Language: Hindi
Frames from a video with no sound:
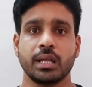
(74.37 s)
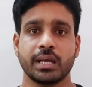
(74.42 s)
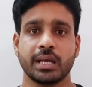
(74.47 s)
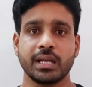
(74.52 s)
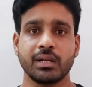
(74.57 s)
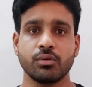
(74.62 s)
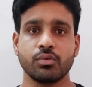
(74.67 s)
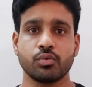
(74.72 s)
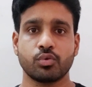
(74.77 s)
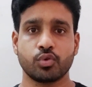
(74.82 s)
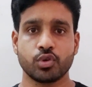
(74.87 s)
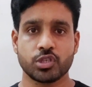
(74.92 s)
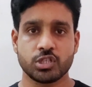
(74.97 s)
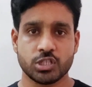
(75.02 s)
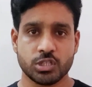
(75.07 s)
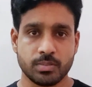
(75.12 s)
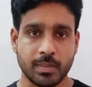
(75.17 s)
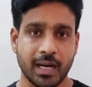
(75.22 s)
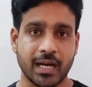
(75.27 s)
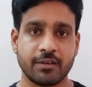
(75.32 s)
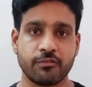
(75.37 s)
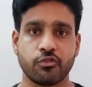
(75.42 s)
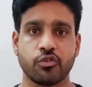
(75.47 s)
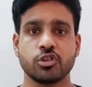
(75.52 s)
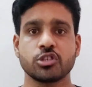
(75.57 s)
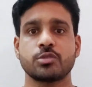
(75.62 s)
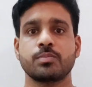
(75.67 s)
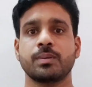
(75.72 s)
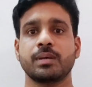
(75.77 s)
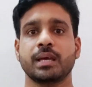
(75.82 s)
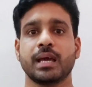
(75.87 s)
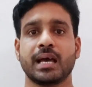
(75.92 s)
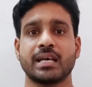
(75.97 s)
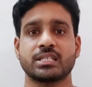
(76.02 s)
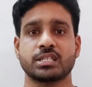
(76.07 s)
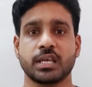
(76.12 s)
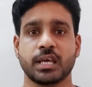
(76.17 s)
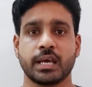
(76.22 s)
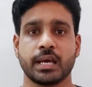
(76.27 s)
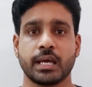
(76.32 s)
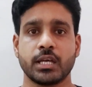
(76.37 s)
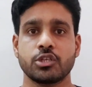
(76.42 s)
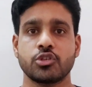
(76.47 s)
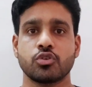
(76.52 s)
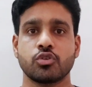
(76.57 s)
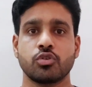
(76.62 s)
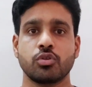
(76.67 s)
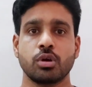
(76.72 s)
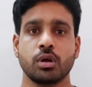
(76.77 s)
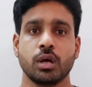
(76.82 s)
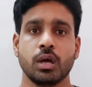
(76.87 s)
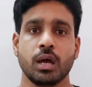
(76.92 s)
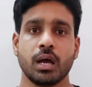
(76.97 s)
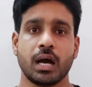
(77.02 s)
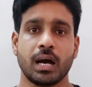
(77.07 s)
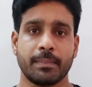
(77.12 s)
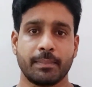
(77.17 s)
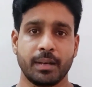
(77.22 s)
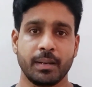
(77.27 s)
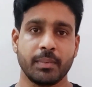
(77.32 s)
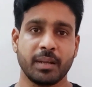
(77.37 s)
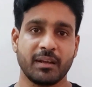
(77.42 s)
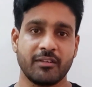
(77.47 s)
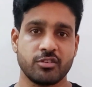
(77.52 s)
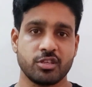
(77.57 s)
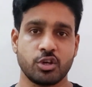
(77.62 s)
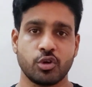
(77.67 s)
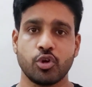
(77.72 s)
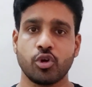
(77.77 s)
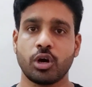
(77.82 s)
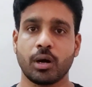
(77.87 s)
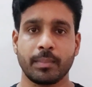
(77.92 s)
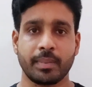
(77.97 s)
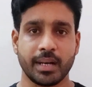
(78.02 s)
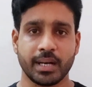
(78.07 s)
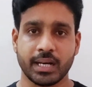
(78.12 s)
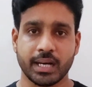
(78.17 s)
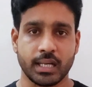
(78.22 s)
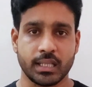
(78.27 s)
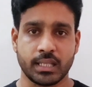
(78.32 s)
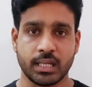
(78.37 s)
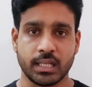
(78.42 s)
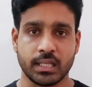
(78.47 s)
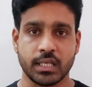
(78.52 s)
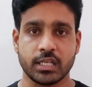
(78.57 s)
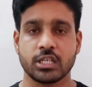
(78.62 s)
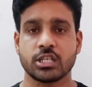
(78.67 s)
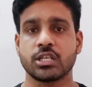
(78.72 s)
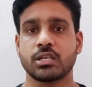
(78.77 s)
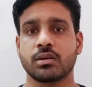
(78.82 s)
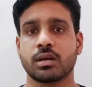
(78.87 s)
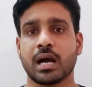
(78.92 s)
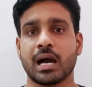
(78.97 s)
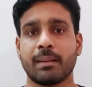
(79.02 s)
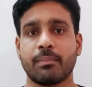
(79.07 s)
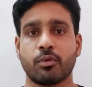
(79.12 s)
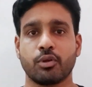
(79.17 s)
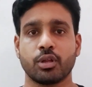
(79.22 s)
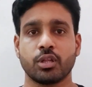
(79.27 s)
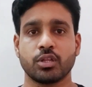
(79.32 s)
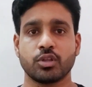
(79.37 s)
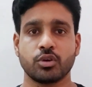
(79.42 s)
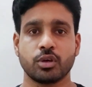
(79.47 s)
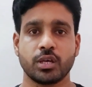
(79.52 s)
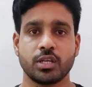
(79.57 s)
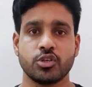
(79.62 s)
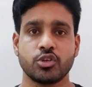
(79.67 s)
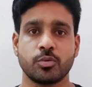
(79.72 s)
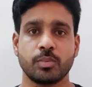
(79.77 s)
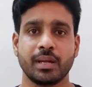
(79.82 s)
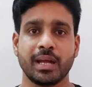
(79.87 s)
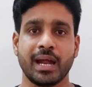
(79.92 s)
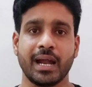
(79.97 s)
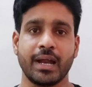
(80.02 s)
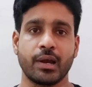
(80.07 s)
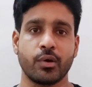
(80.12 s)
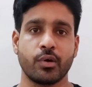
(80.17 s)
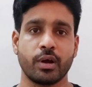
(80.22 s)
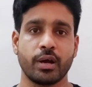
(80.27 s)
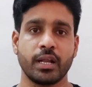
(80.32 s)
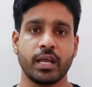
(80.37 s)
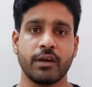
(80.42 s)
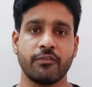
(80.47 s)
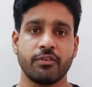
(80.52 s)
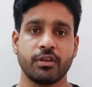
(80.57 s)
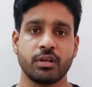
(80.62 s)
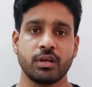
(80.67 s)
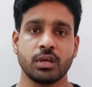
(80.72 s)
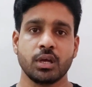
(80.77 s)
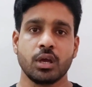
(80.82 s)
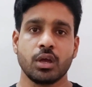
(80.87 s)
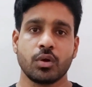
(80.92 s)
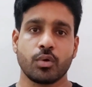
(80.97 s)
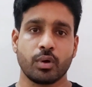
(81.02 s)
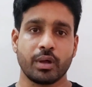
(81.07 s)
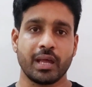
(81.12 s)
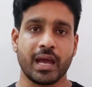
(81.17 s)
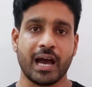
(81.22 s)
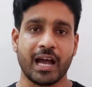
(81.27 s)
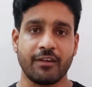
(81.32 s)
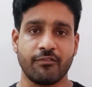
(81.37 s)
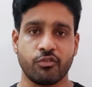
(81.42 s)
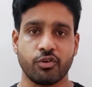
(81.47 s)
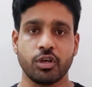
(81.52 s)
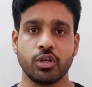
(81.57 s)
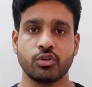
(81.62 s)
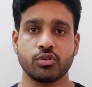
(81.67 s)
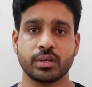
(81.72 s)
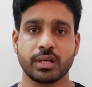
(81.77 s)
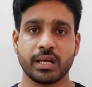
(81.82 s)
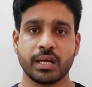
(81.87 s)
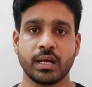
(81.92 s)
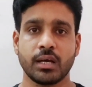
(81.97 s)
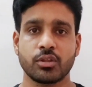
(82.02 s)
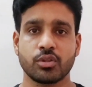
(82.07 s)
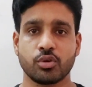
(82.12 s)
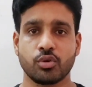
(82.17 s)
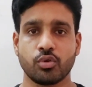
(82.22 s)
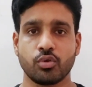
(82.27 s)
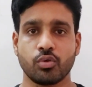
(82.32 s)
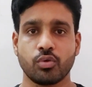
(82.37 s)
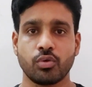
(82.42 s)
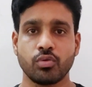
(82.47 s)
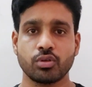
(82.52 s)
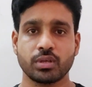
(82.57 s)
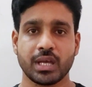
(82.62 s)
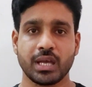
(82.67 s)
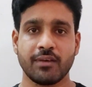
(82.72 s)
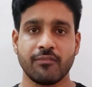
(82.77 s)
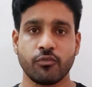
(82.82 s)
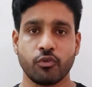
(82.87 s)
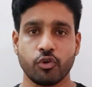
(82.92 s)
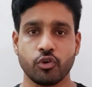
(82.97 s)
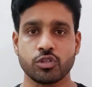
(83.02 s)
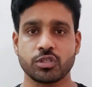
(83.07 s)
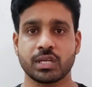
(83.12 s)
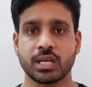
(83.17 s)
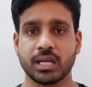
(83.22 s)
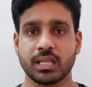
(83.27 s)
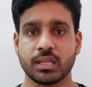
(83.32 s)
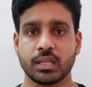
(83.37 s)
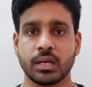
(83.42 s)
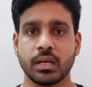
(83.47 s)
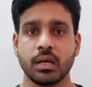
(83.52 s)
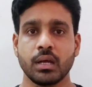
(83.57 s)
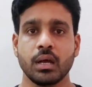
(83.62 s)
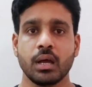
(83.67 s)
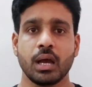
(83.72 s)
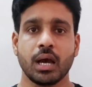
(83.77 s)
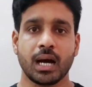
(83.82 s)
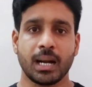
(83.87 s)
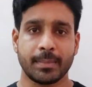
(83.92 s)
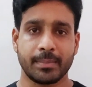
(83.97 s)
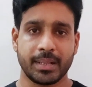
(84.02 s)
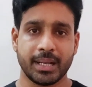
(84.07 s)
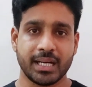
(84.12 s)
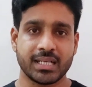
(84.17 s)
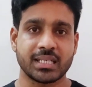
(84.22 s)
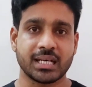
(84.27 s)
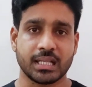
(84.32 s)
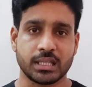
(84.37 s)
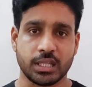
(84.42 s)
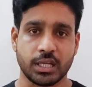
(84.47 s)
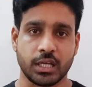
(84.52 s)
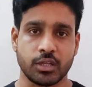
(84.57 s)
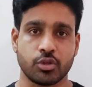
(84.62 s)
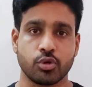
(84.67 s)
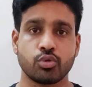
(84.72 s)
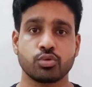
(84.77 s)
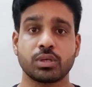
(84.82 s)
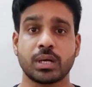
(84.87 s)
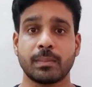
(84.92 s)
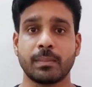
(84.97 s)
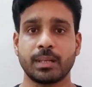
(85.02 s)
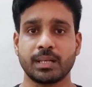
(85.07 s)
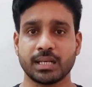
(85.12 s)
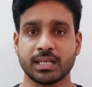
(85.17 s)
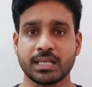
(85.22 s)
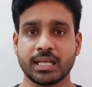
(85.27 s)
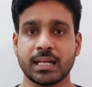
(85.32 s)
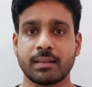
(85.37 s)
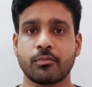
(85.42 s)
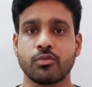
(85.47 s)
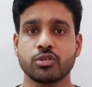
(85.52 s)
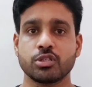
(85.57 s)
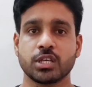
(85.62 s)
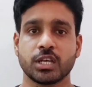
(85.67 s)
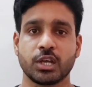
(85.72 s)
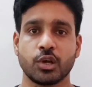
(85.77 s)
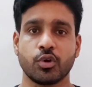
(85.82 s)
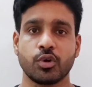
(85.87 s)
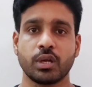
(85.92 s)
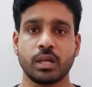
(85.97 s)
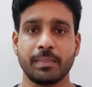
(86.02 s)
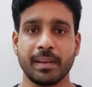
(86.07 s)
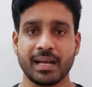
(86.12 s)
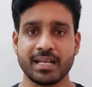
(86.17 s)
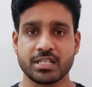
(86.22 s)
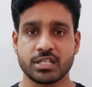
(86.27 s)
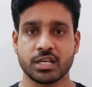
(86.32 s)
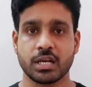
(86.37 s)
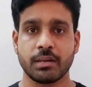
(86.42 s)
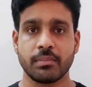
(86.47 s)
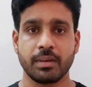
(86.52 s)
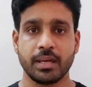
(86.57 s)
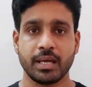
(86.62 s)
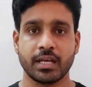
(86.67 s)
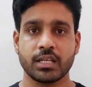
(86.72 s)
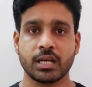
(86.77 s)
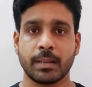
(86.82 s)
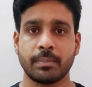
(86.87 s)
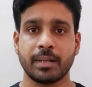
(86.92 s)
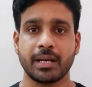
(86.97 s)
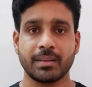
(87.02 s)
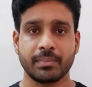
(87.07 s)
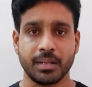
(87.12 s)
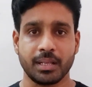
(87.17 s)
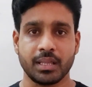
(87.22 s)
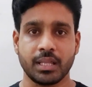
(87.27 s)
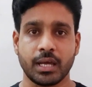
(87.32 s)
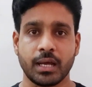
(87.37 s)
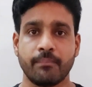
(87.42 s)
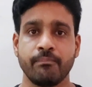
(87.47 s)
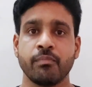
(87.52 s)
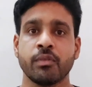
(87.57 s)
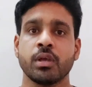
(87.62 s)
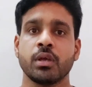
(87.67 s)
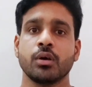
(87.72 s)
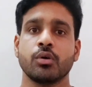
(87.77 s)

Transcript: लेकिन कुछ स्मार्टफोन्स भी ऐसे हैं जो अपनी प्राइवेसी को अपडेट करते रहते हैं जैसे आप लोग देखते हो कि जो भी एंड्रॉयड या फिर कोई आईफोन यूज़र है तो उनके फ़ोन्स के अंदर अपडेट्स आते हैं तो उस अपडेट के साथ आपको सिक्योरिटी पैच का भी एक अपडेट मिलता है